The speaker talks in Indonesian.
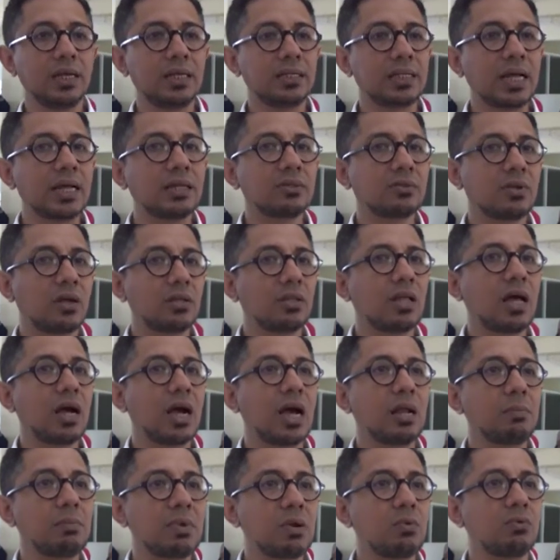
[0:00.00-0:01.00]
kita insya Allah
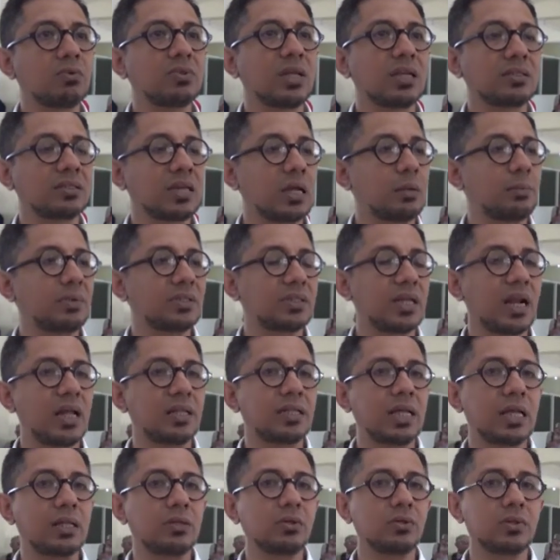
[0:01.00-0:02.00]
akan menuntaskan masalah
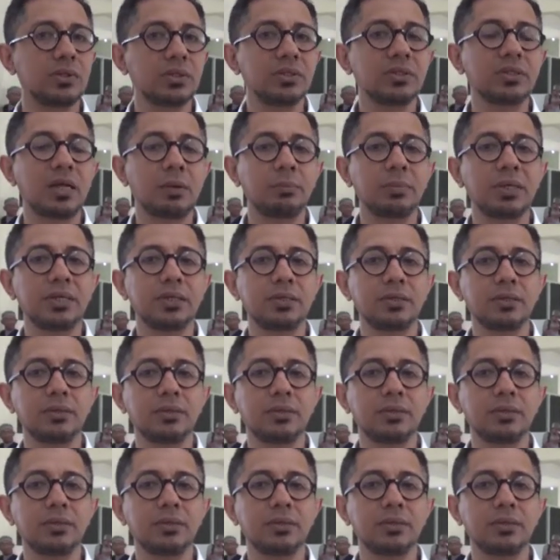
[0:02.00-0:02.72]
tato itu sampai